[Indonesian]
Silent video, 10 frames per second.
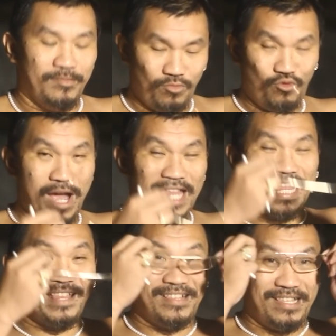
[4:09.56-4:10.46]

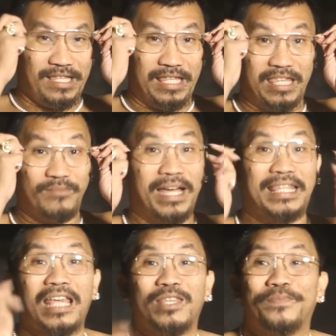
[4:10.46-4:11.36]
buat
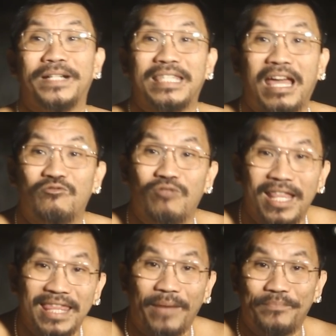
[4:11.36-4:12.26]
sebatas
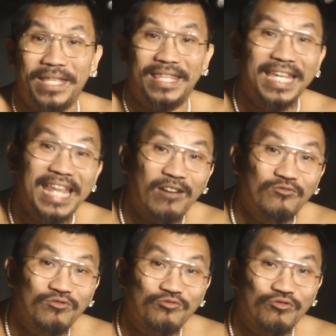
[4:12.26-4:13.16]
pengetahuan tapi
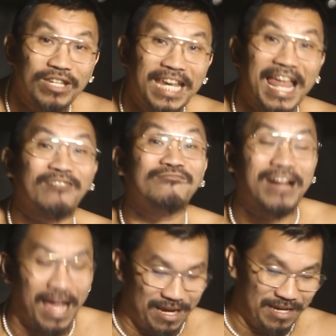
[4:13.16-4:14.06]
tidak untuk
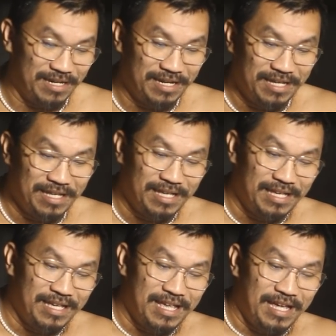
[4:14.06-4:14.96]
dilakukan
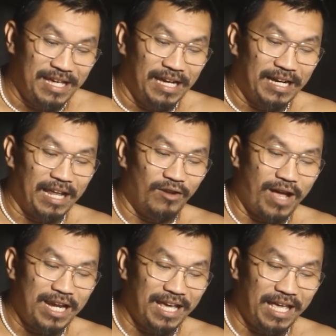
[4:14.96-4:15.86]
kalau
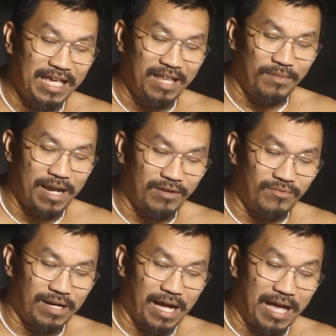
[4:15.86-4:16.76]
anda ingin
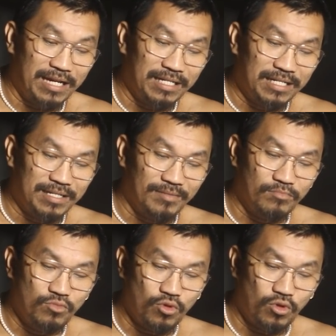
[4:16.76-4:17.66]
melakukan
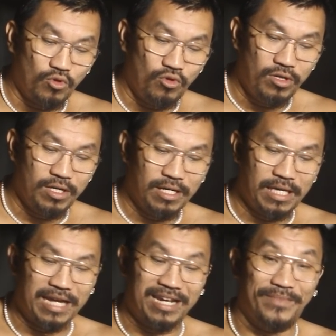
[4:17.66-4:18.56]
butuh yang